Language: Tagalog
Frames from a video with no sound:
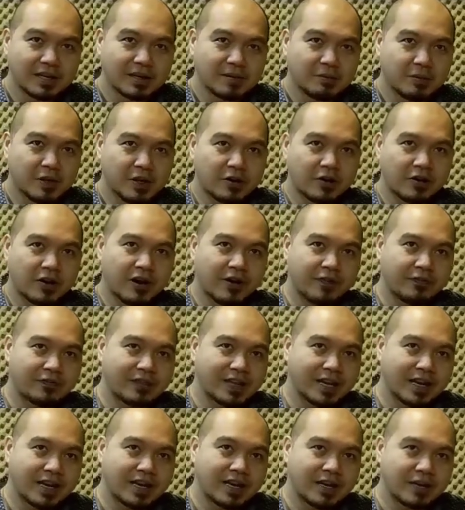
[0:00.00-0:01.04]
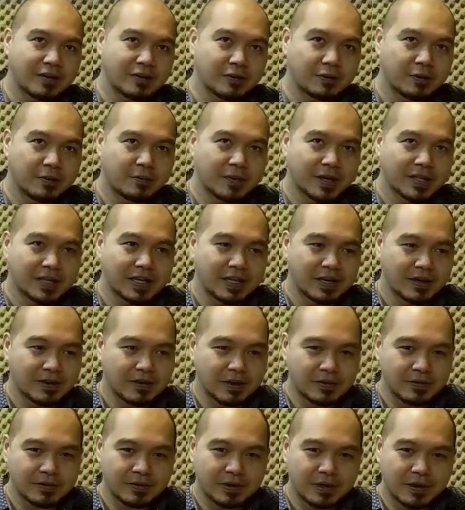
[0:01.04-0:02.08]
Pero half day lang ko, pagtanan
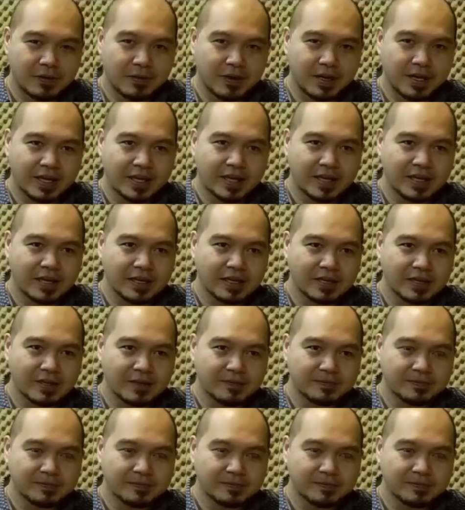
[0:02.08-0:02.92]
ako na walay